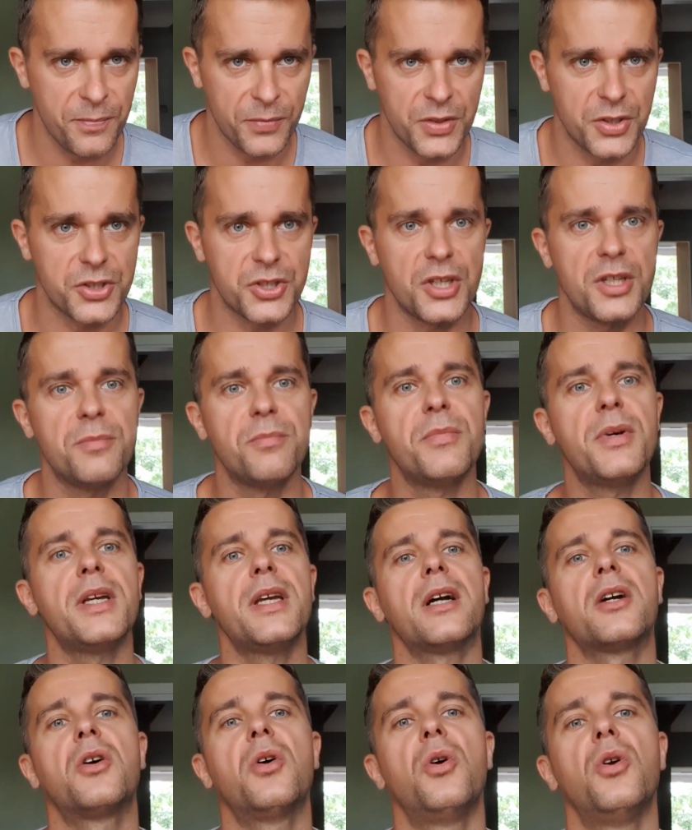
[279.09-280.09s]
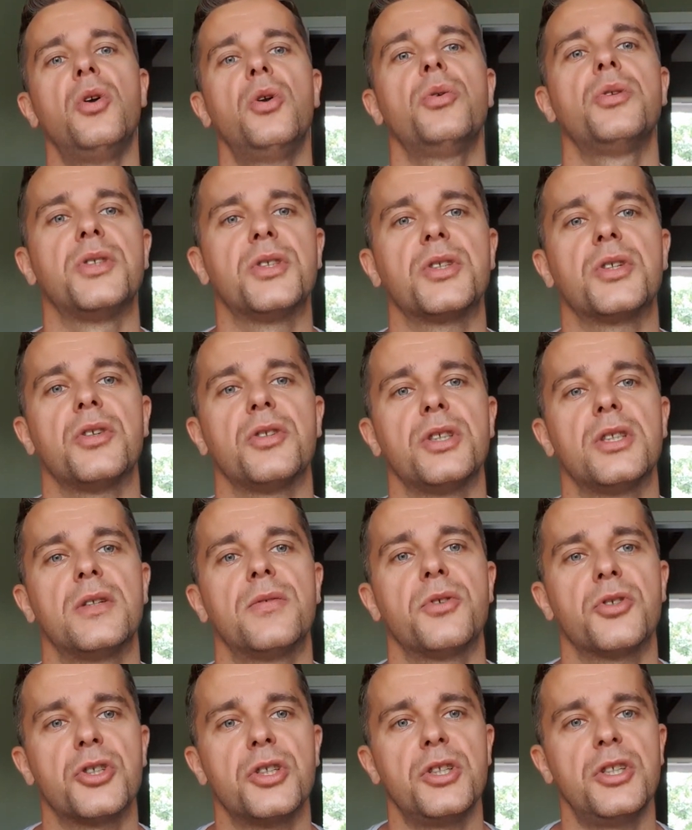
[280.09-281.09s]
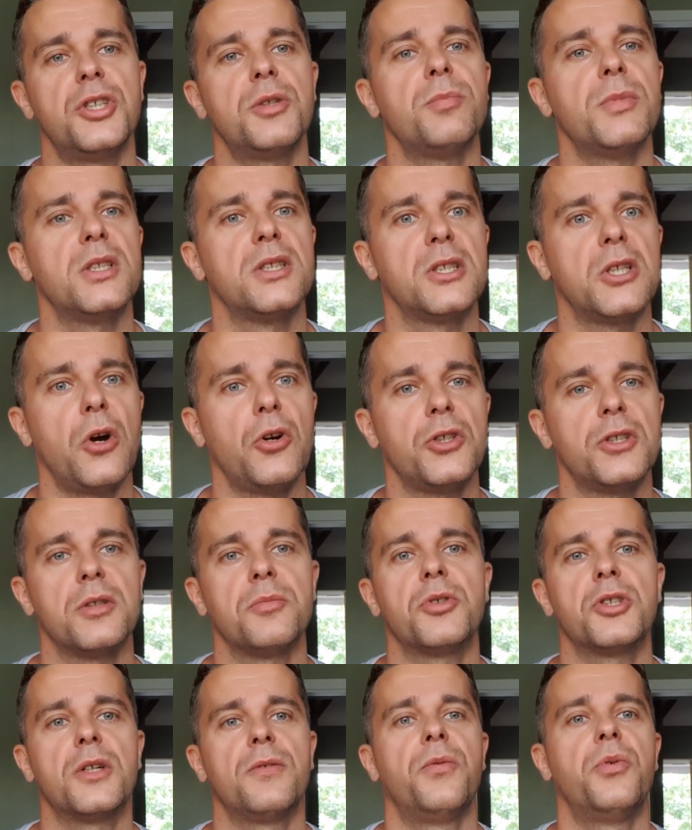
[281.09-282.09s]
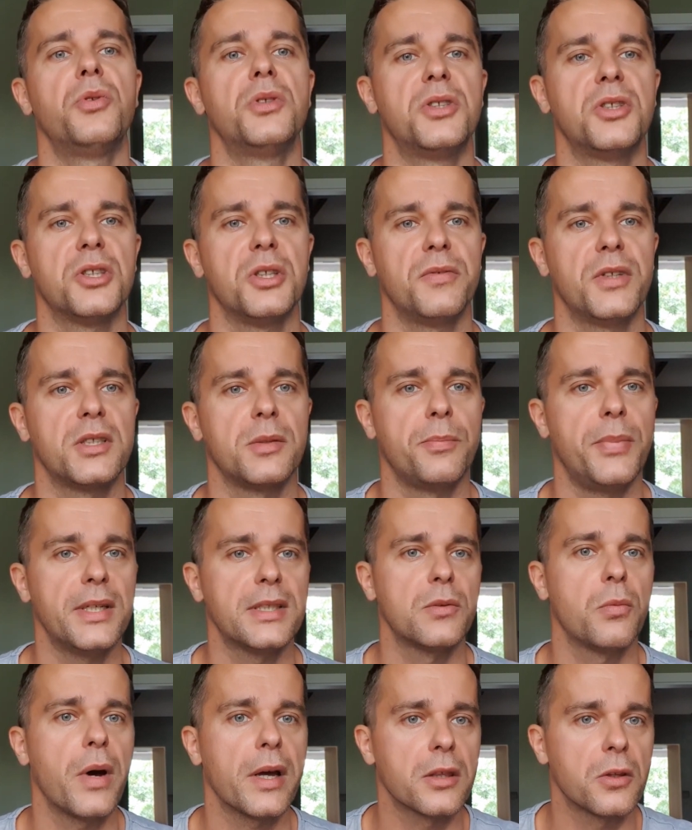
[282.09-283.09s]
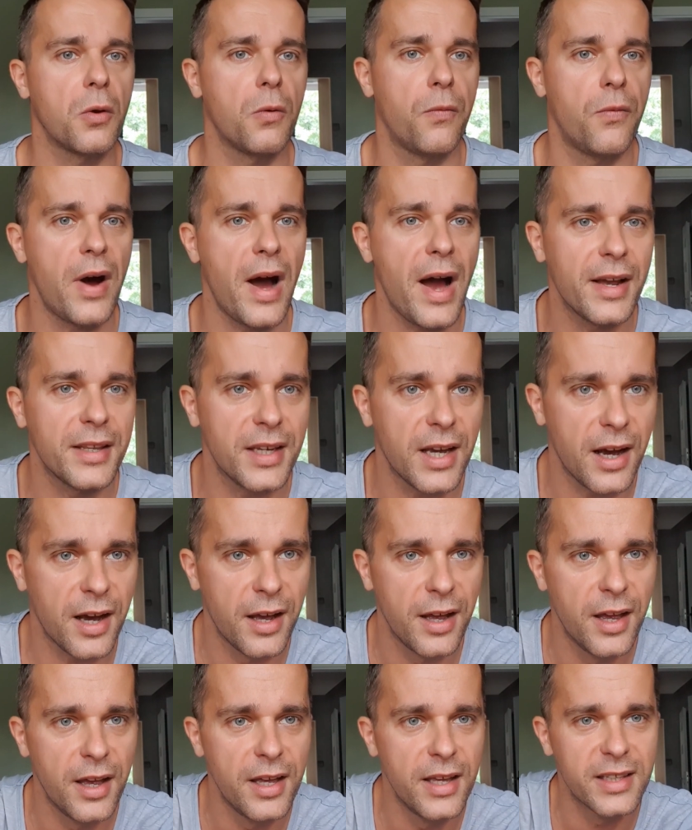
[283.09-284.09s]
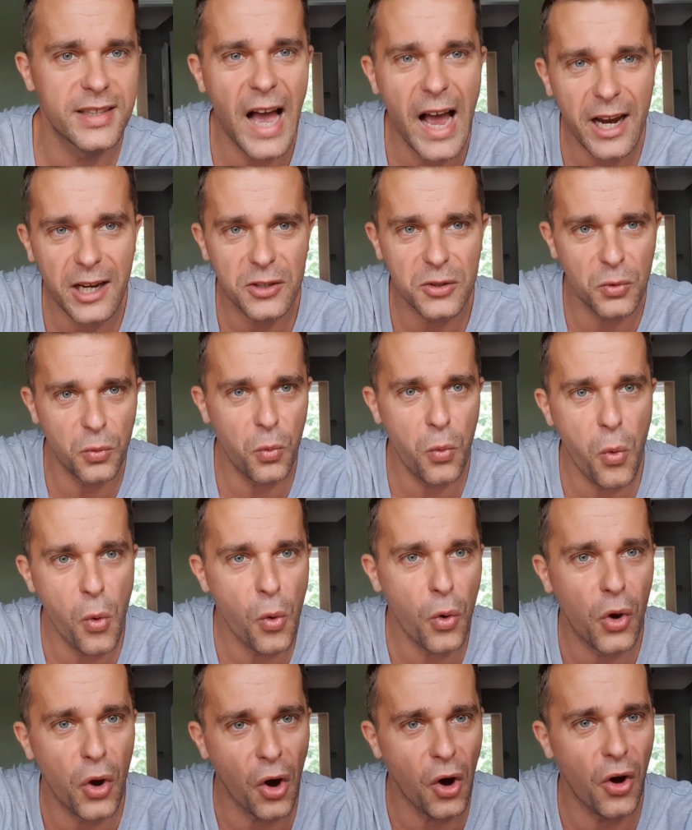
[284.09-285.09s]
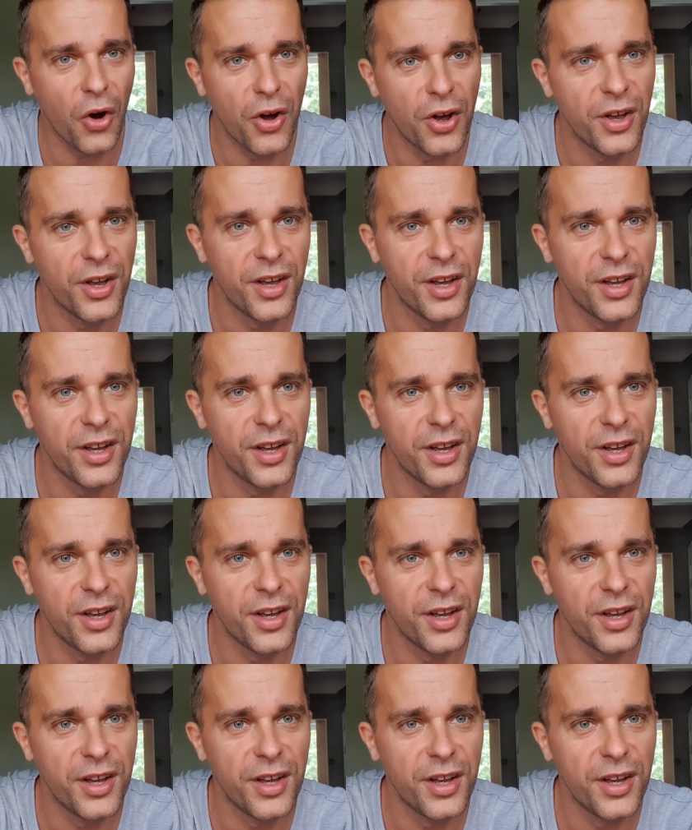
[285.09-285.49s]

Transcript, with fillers: Jeżeli my jako ludzkość stworzyliśmy coś, co może funkcjonować bez ładowania tak długo,